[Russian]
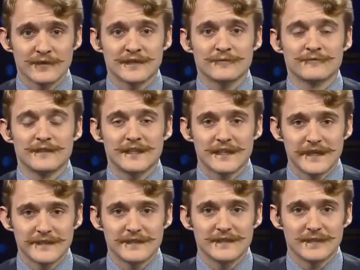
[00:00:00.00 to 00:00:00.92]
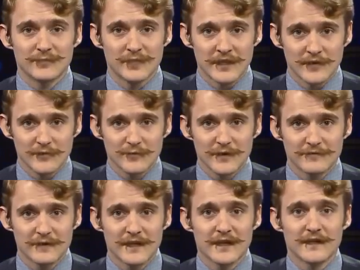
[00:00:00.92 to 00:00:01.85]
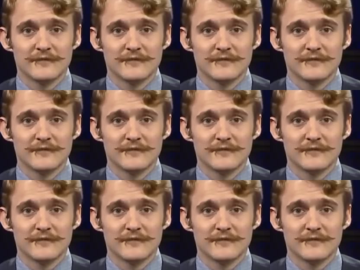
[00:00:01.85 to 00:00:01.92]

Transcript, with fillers: от увлекательных погромов